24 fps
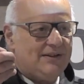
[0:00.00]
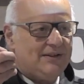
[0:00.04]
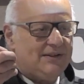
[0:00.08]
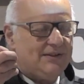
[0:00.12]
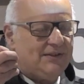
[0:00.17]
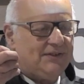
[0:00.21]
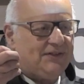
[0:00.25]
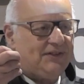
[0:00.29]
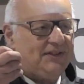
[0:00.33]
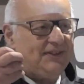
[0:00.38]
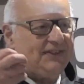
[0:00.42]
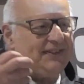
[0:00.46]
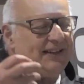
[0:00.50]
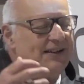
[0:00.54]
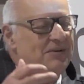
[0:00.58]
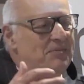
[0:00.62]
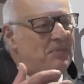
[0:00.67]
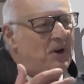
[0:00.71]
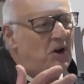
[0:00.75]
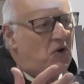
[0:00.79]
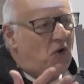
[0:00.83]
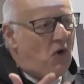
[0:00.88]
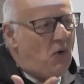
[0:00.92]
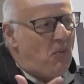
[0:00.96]
c'est
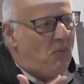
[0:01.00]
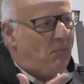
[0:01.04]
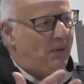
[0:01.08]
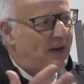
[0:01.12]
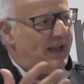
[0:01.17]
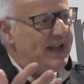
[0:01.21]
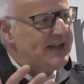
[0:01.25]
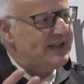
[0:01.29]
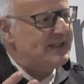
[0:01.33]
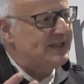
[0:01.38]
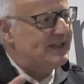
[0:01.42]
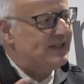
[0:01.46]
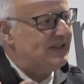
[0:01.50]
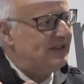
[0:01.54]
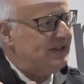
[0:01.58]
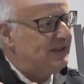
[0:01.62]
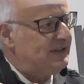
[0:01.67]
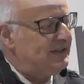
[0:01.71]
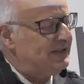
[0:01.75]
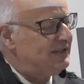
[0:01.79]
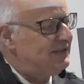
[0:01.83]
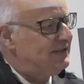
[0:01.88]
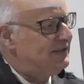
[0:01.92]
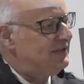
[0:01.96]
tellement complexe
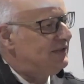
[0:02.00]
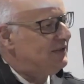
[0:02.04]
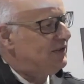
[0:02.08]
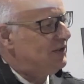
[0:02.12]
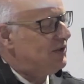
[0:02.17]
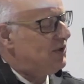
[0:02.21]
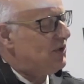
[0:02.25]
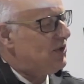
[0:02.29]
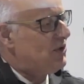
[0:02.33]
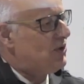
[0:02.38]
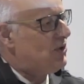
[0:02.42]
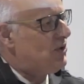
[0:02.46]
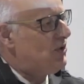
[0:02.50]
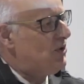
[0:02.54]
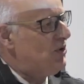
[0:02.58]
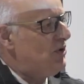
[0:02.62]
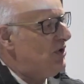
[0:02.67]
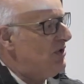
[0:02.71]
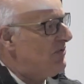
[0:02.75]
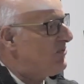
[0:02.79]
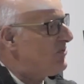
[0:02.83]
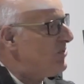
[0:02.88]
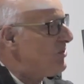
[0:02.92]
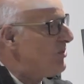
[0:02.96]

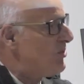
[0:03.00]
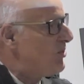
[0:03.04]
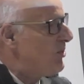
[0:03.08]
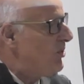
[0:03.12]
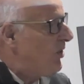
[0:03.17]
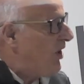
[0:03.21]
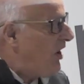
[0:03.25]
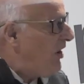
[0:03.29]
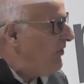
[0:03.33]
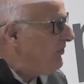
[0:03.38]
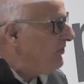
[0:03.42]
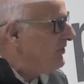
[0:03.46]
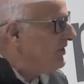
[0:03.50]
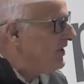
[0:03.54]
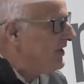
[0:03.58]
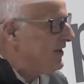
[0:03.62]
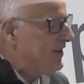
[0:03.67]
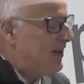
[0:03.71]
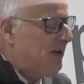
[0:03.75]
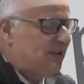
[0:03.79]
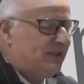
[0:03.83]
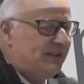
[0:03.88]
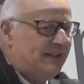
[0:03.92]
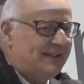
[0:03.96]
qu'il faut rentrer
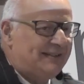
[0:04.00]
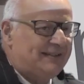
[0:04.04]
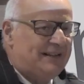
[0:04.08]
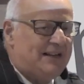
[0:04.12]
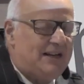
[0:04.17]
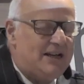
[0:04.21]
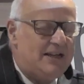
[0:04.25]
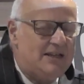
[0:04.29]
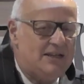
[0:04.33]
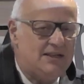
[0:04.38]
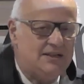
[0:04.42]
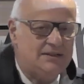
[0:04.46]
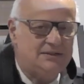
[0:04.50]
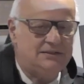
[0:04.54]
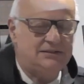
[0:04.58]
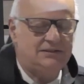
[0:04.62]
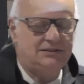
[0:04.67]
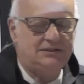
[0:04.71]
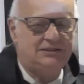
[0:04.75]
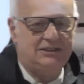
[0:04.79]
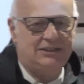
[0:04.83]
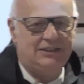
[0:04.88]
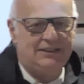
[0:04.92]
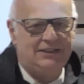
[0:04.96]
dans le détail.
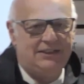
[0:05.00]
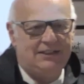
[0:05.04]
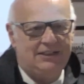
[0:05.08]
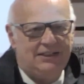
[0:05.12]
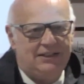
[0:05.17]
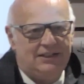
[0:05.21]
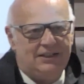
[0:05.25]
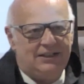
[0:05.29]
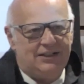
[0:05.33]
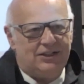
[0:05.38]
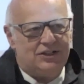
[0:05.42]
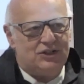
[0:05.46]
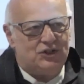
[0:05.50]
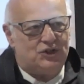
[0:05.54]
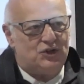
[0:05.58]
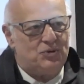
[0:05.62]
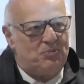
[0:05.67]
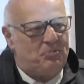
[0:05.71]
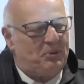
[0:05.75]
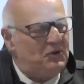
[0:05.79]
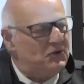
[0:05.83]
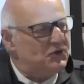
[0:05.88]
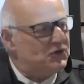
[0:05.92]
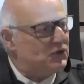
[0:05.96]
Je
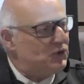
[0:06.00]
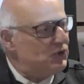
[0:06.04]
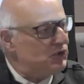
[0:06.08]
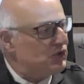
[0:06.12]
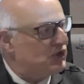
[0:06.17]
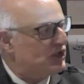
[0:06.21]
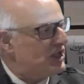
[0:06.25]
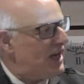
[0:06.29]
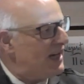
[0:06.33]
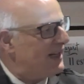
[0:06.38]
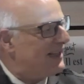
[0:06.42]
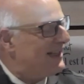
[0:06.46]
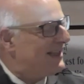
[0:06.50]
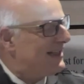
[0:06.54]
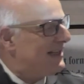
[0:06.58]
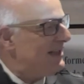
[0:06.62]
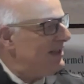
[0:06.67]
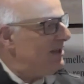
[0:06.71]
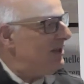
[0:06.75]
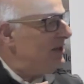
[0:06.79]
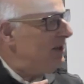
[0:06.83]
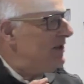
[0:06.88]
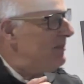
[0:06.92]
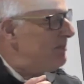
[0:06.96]
pense que chaque
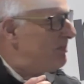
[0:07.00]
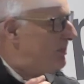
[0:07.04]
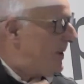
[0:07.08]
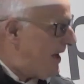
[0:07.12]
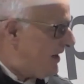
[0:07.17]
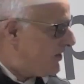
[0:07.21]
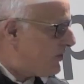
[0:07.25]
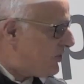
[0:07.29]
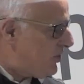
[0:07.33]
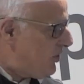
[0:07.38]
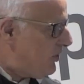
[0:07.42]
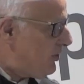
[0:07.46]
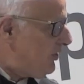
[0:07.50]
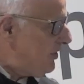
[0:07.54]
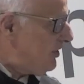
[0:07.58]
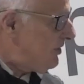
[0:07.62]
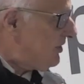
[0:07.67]
euh, personne,